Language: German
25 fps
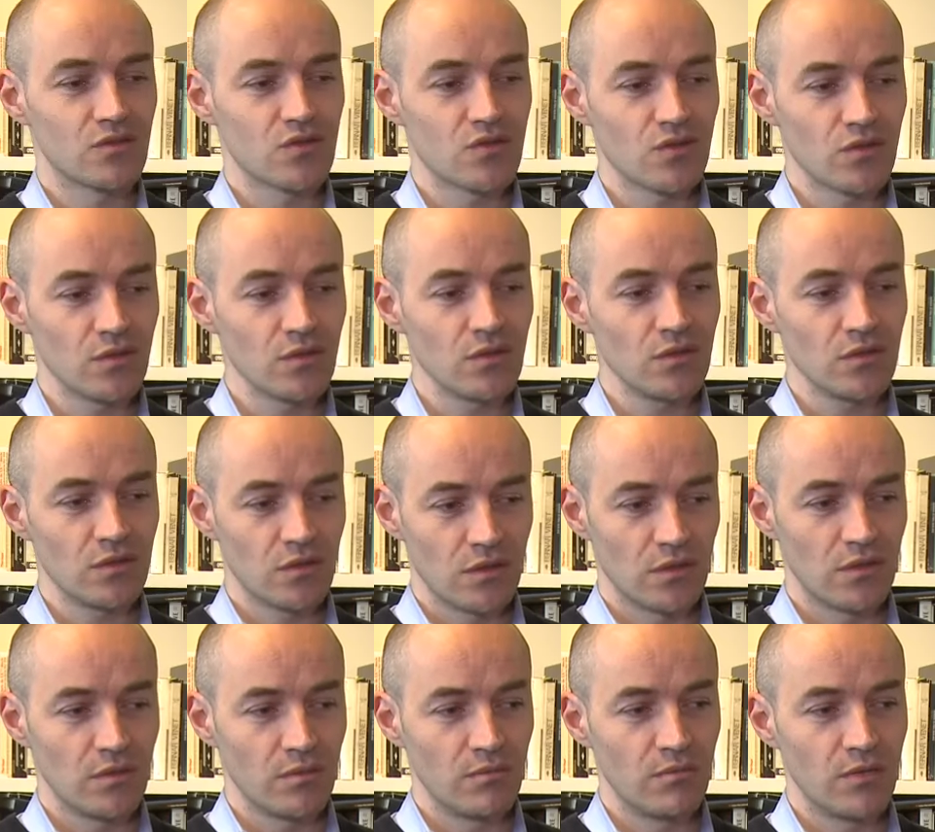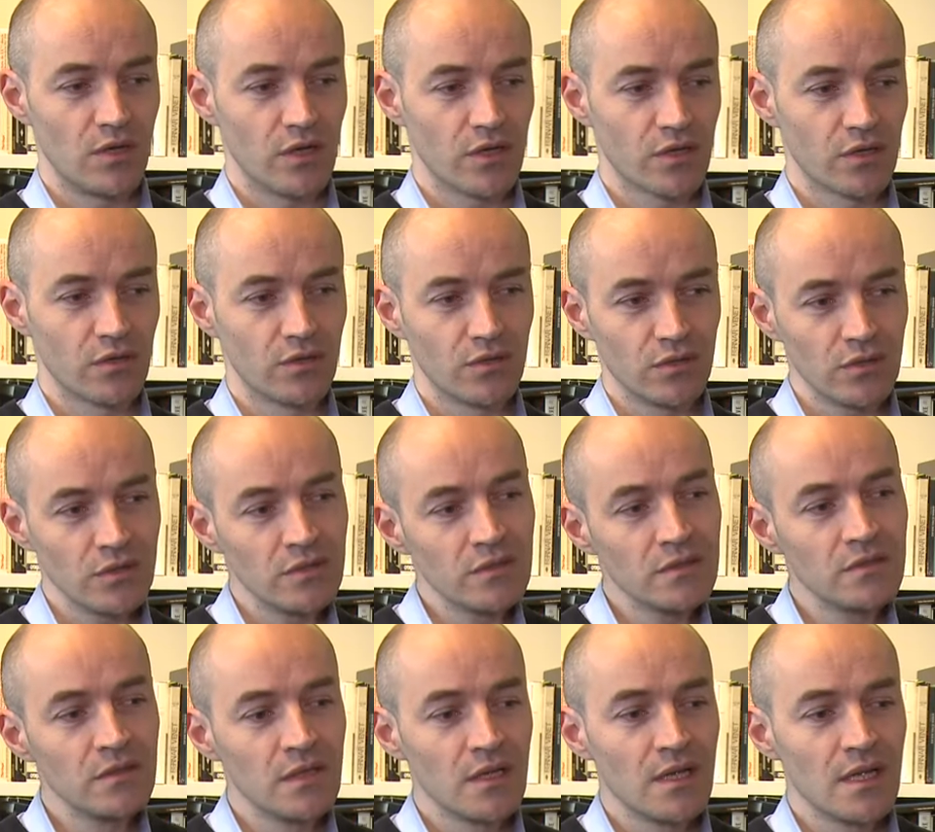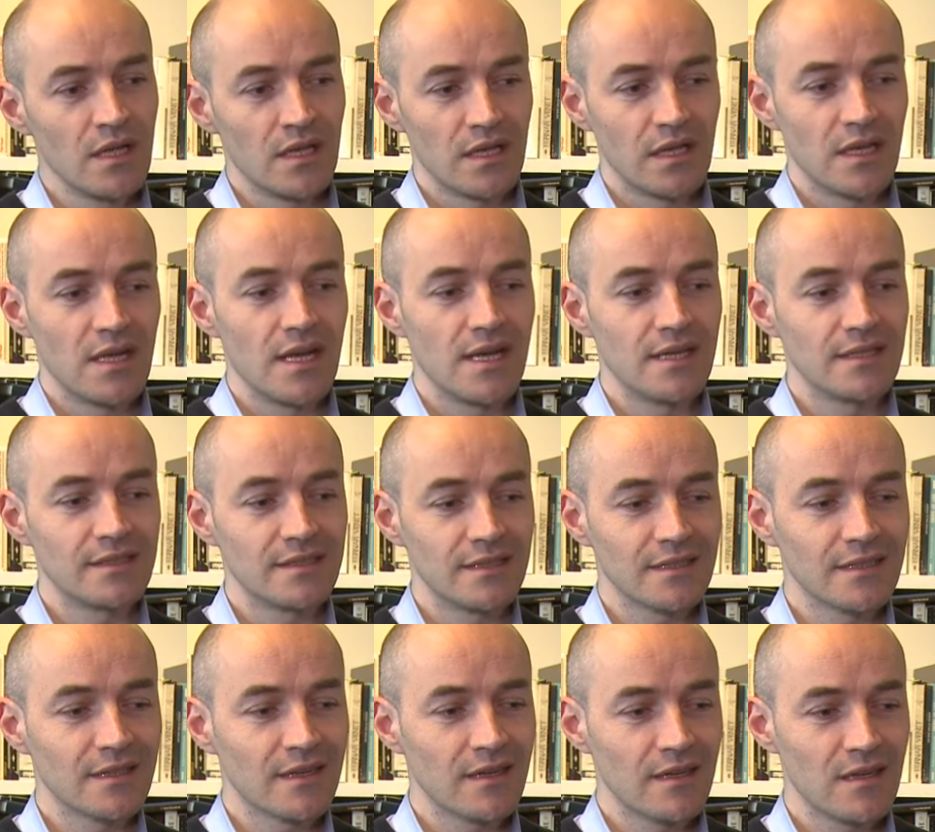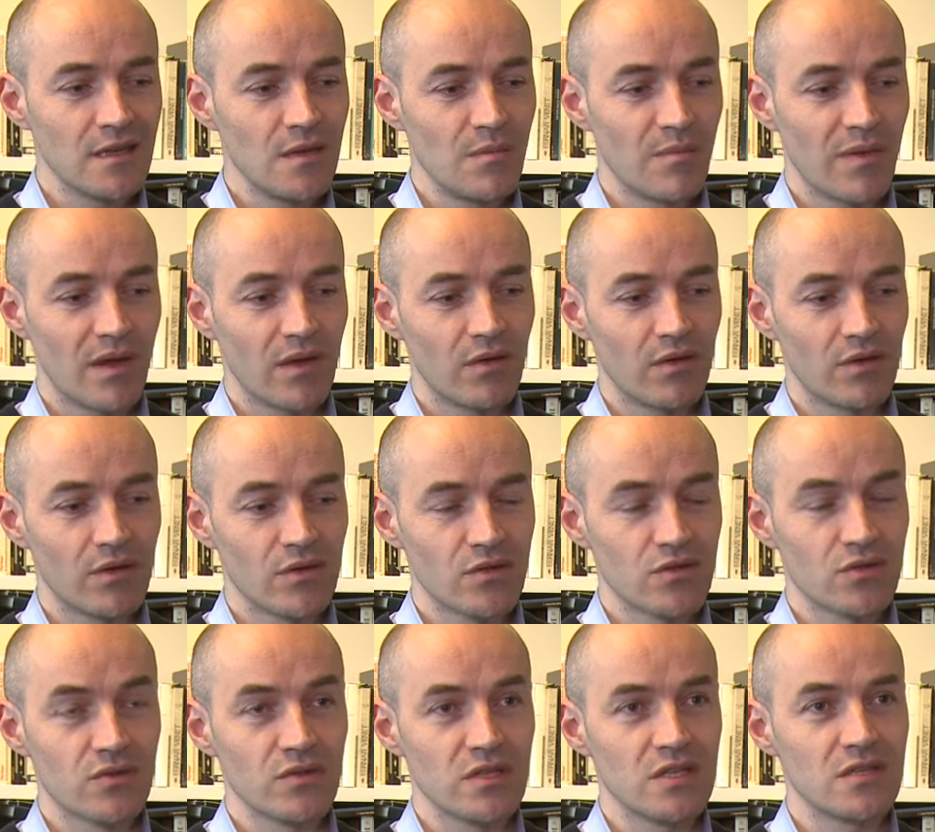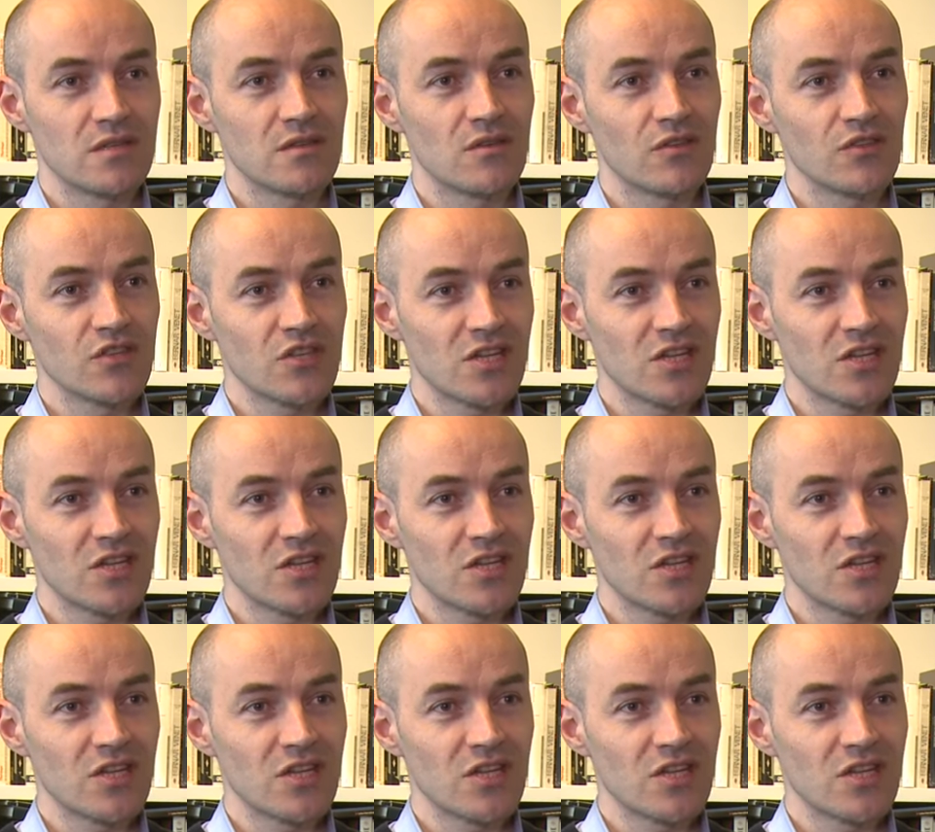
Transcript: von José Sanchez entwickelt, der wie ich eine Ausbildung